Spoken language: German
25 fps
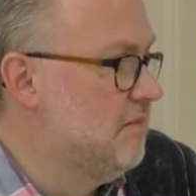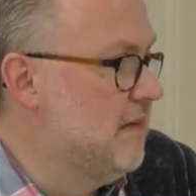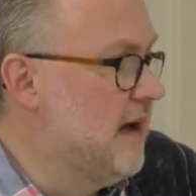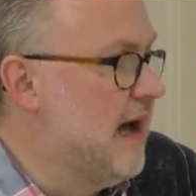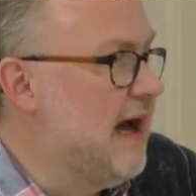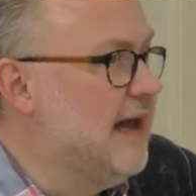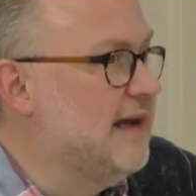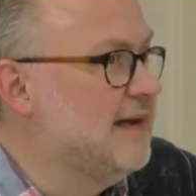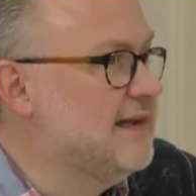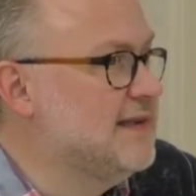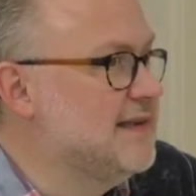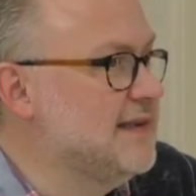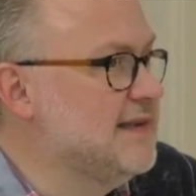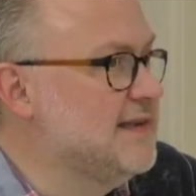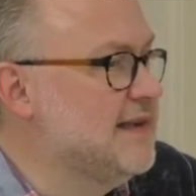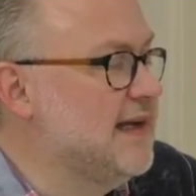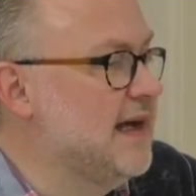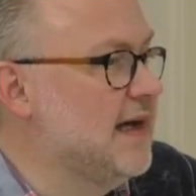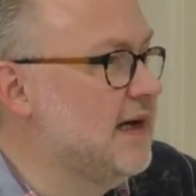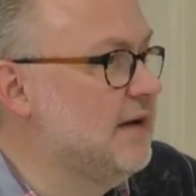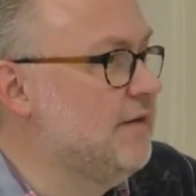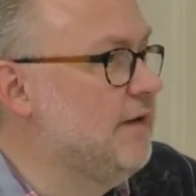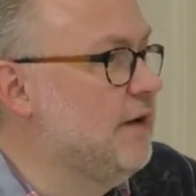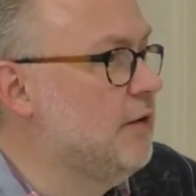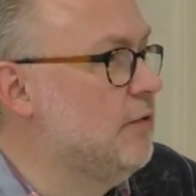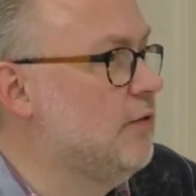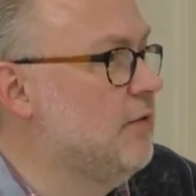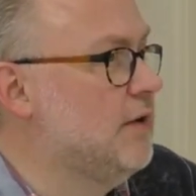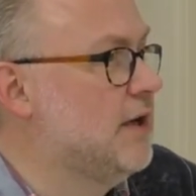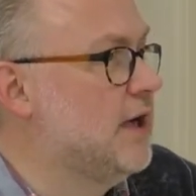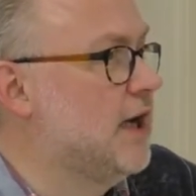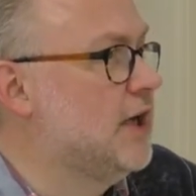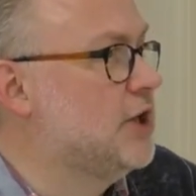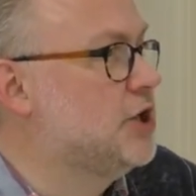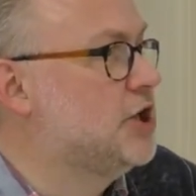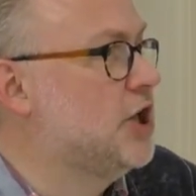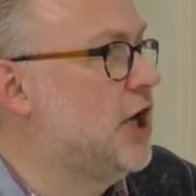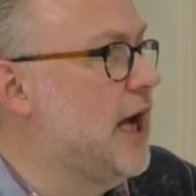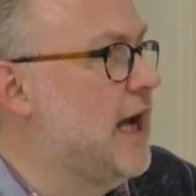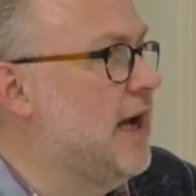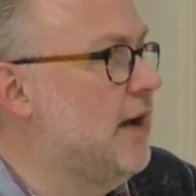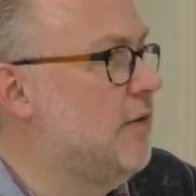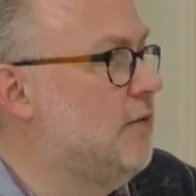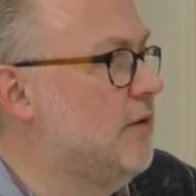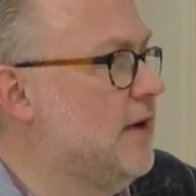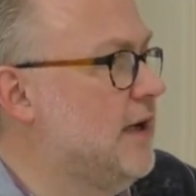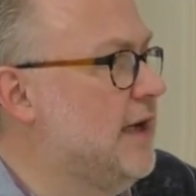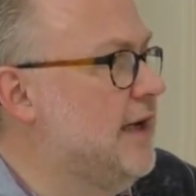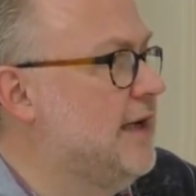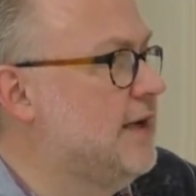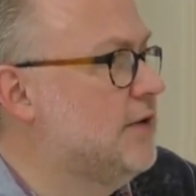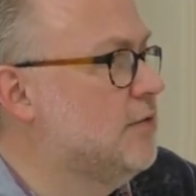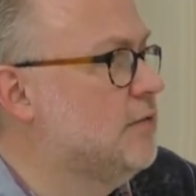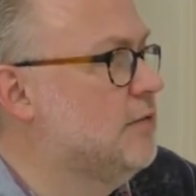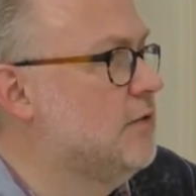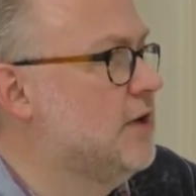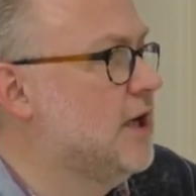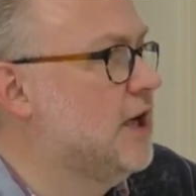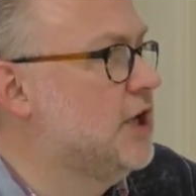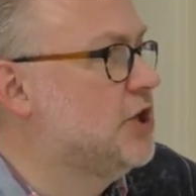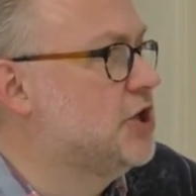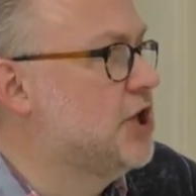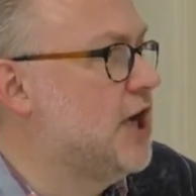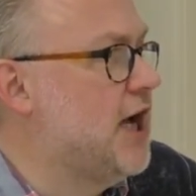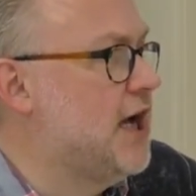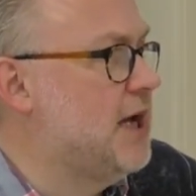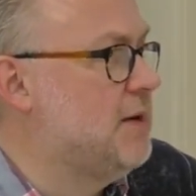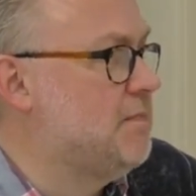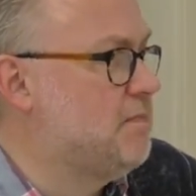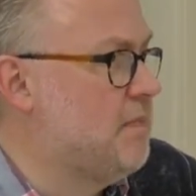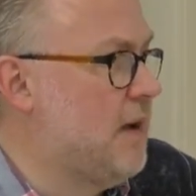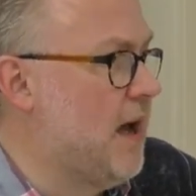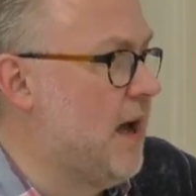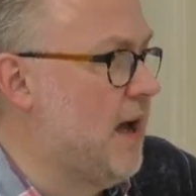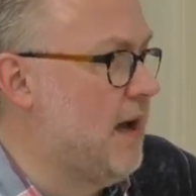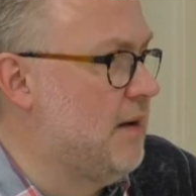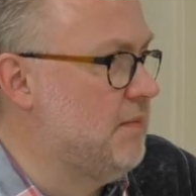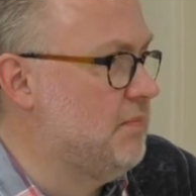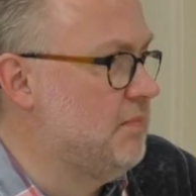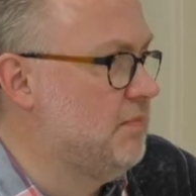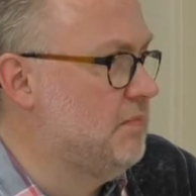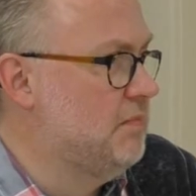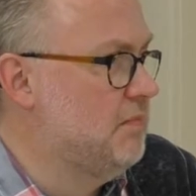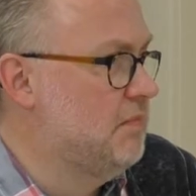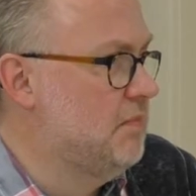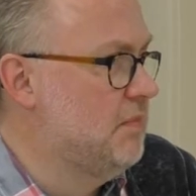Alles ist irgendwie unterscheid nicht unterscheidbar.